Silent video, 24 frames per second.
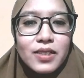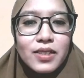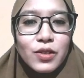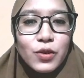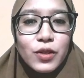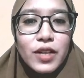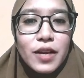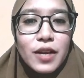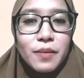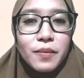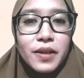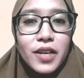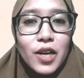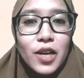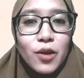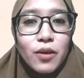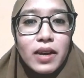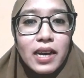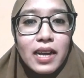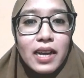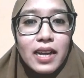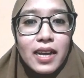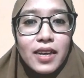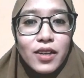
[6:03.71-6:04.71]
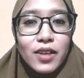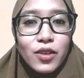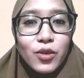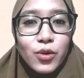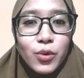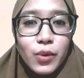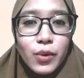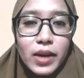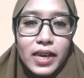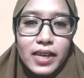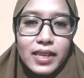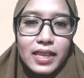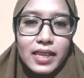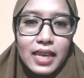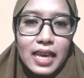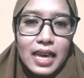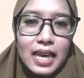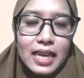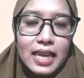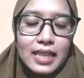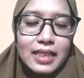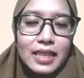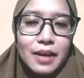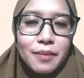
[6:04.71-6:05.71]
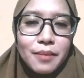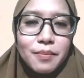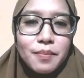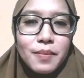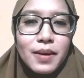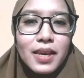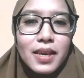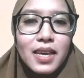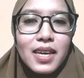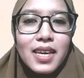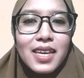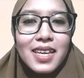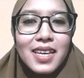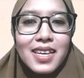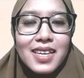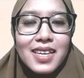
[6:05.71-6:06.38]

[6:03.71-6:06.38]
sudah menawarkan kuenya, tapi